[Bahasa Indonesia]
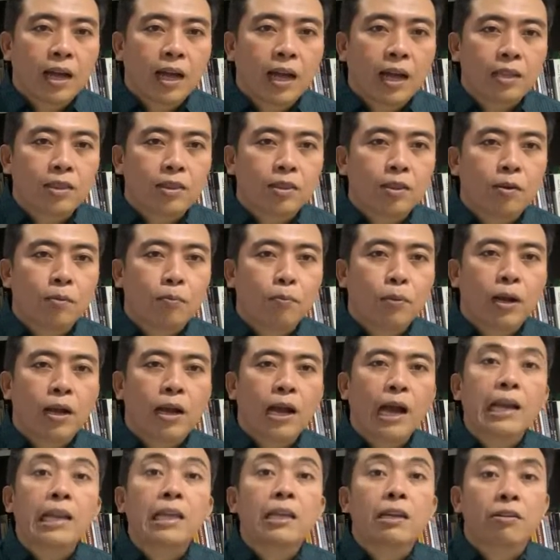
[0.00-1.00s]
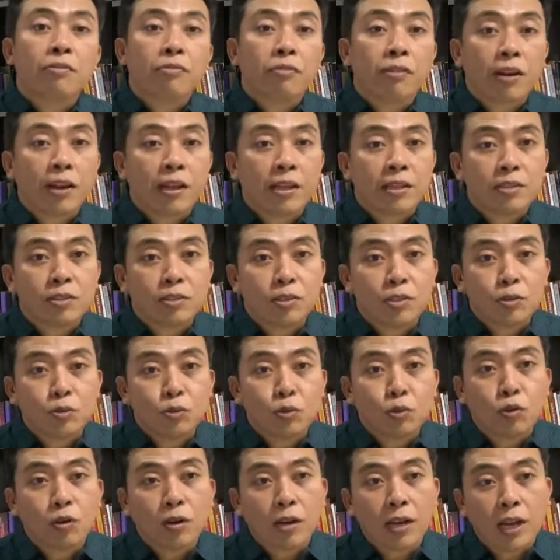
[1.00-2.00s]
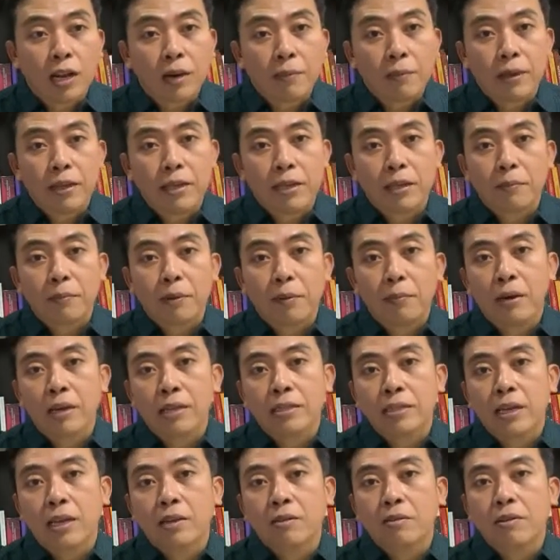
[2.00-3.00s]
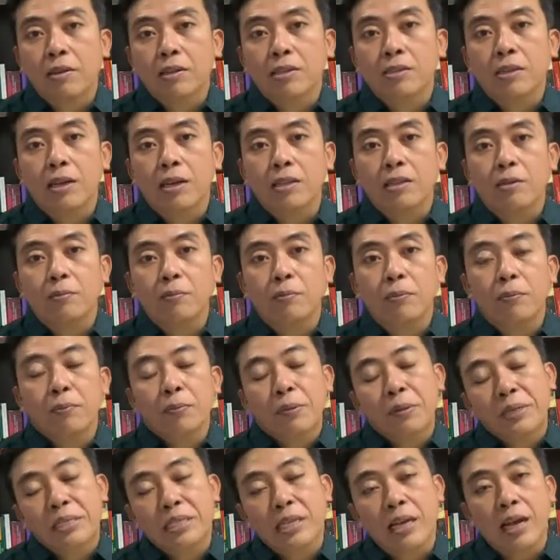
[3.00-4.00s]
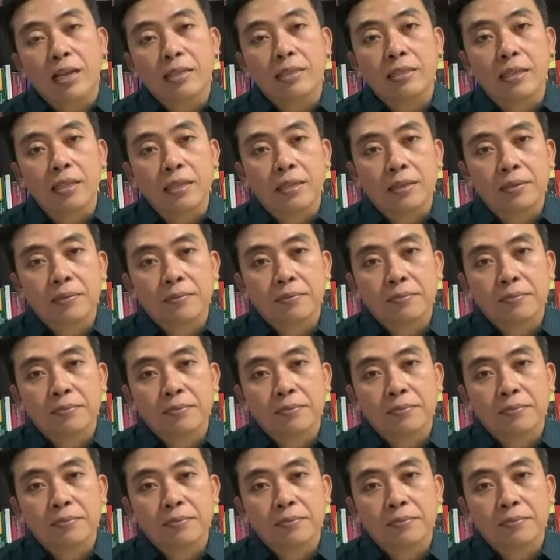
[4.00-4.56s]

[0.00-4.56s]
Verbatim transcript: atau menggali referensi jurnal baik yang berbahasa Indonesia atau bahasa asing